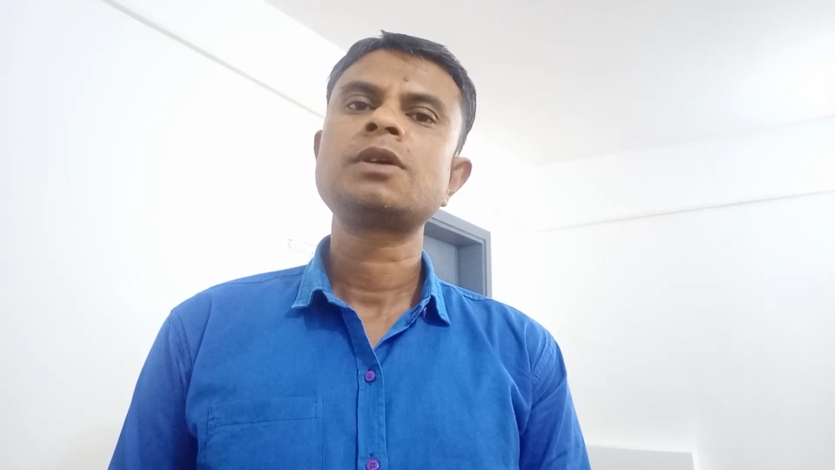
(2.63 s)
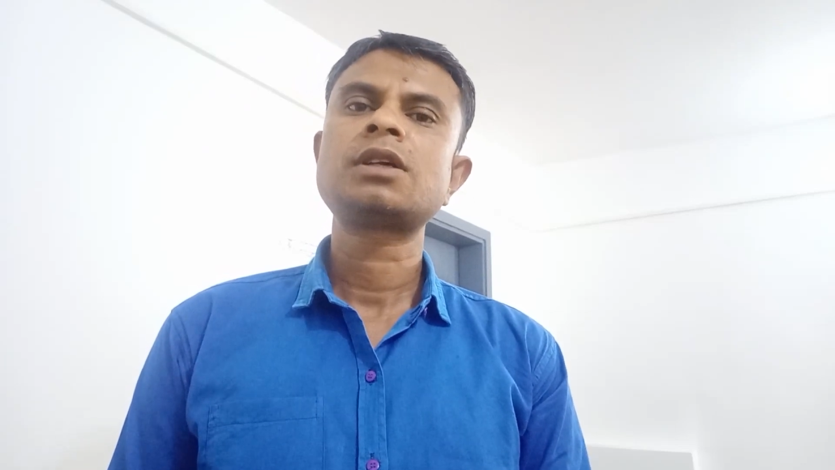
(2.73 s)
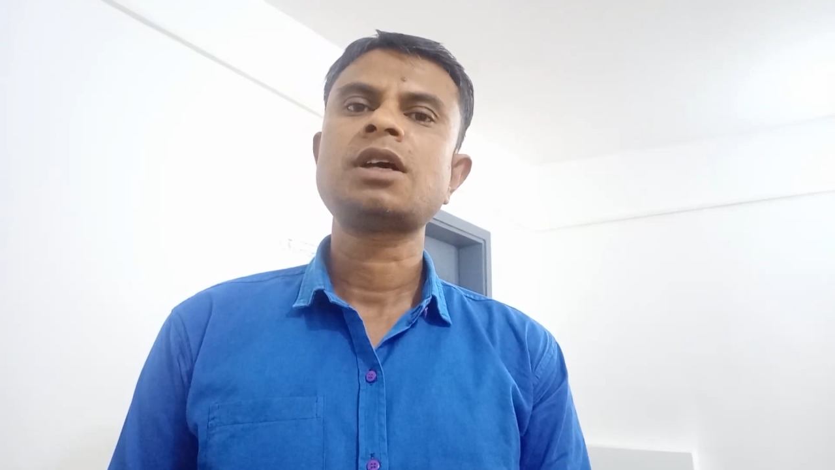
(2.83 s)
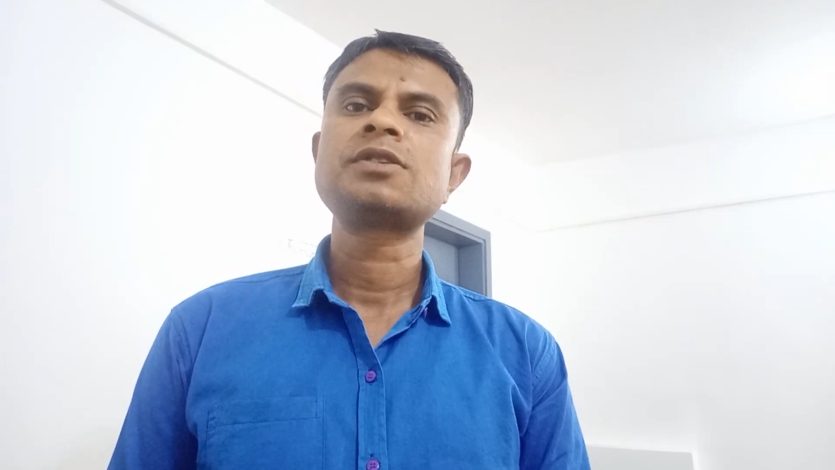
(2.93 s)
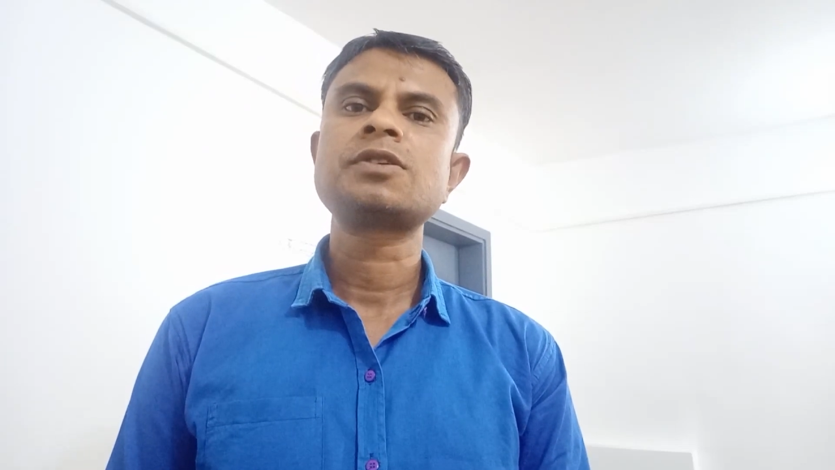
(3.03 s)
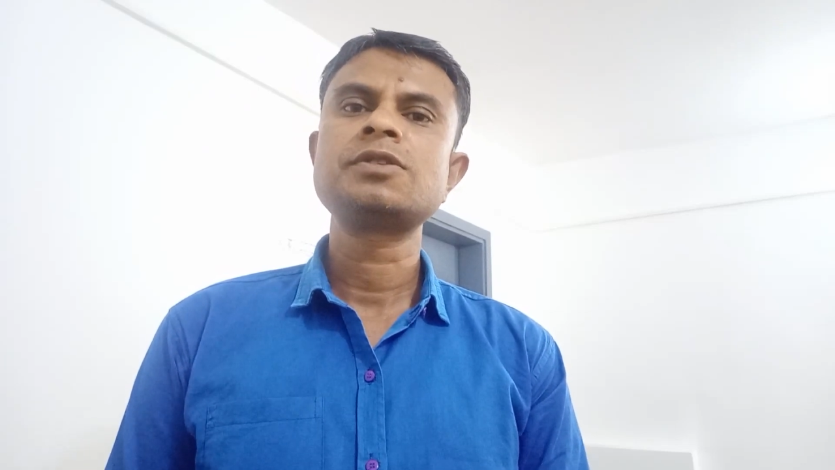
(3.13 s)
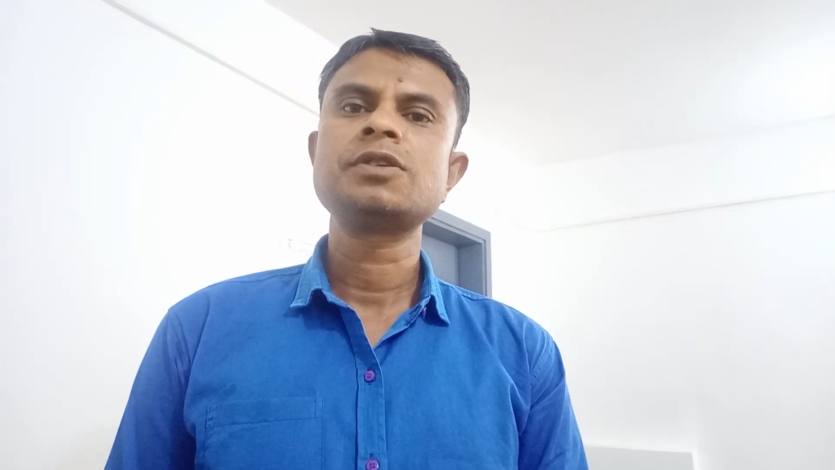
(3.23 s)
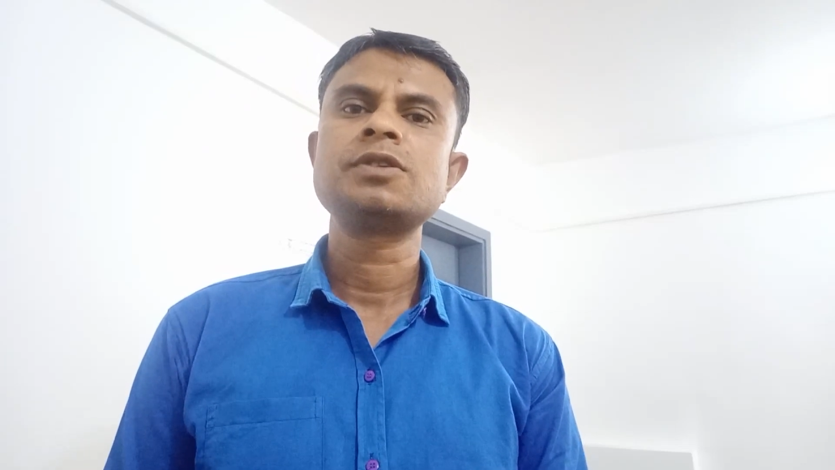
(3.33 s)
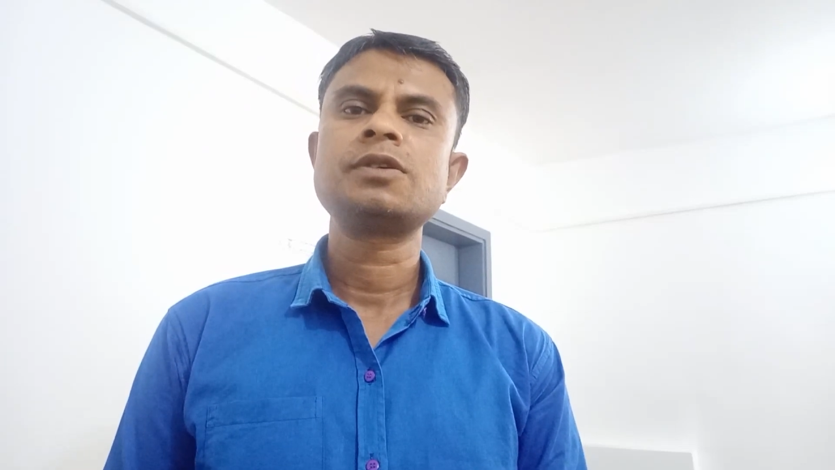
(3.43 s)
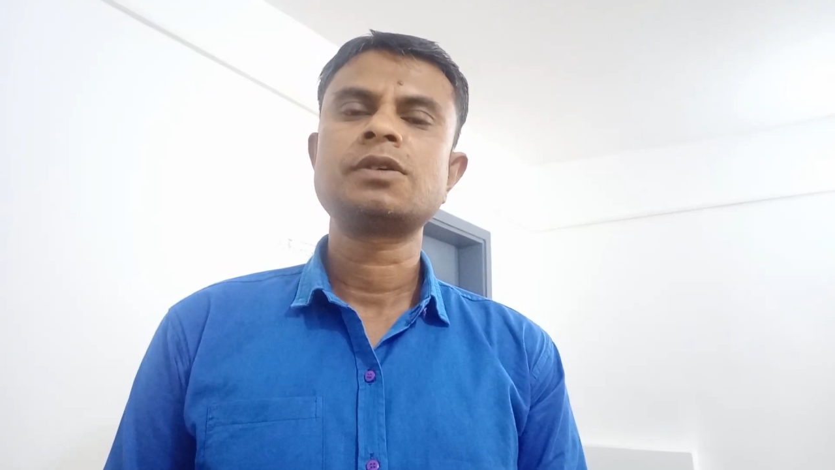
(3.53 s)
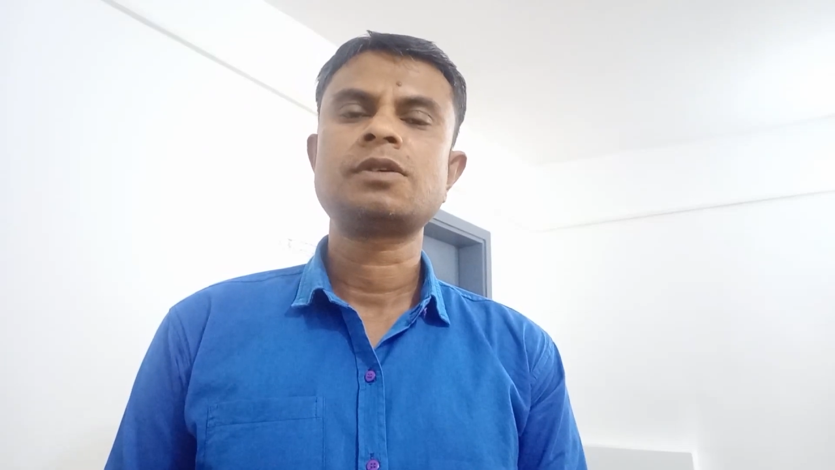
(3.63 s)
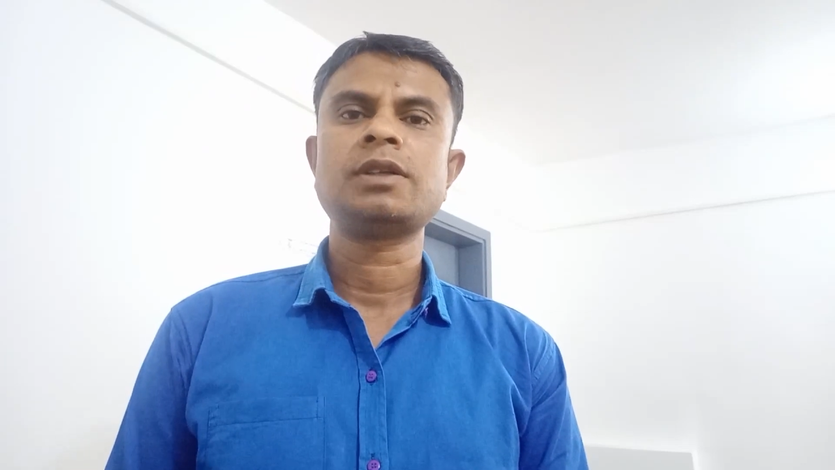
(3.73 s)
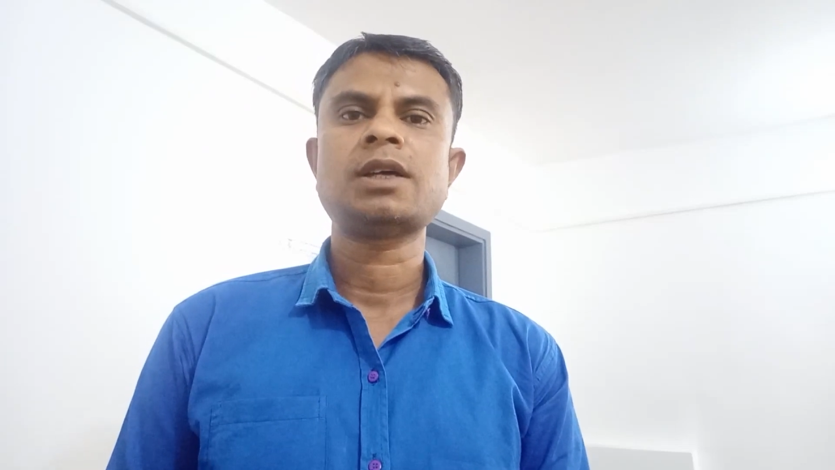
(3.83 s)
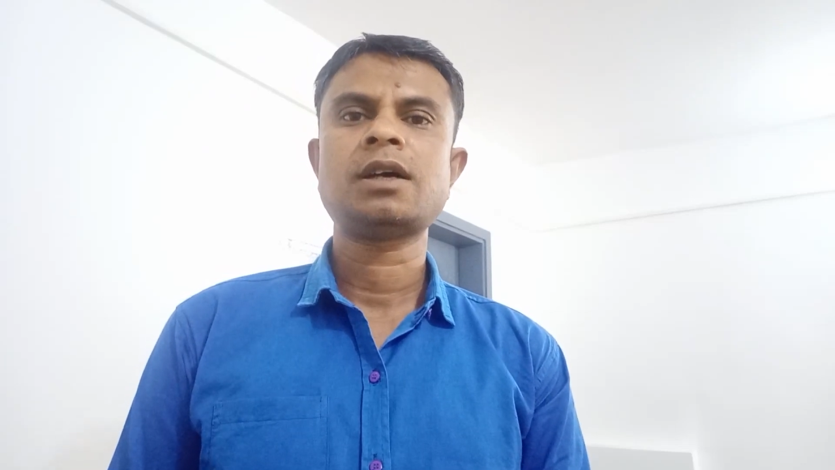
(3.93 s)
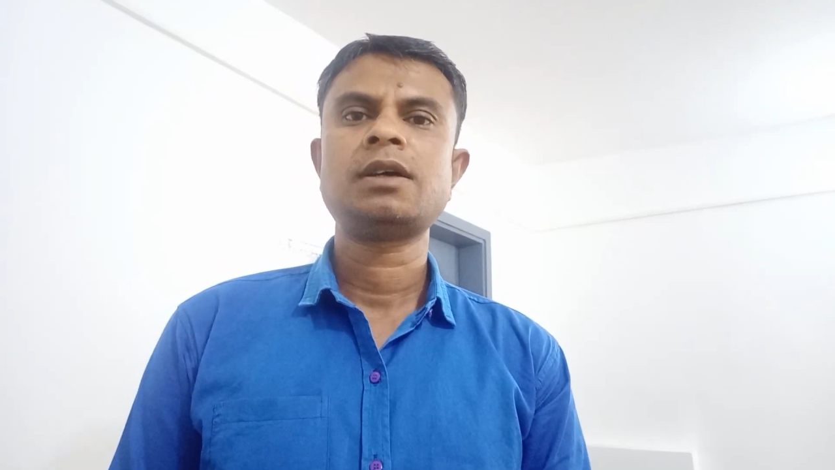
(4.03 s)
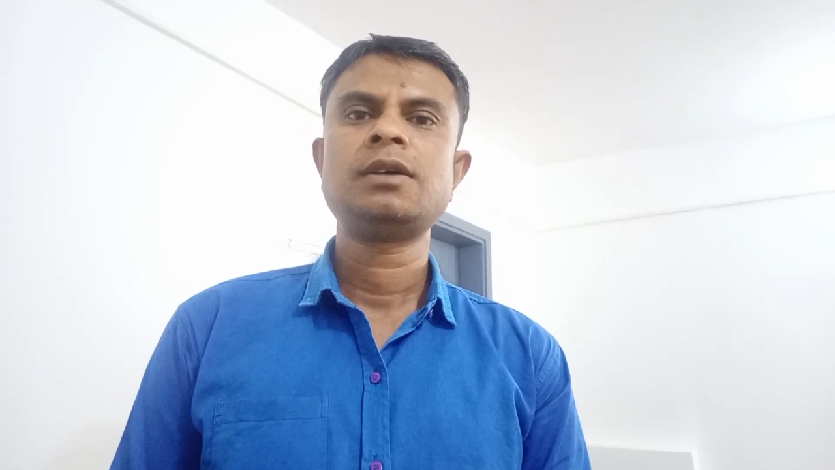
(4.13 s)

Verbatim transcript: একটা আশ্চর্যজনক কথা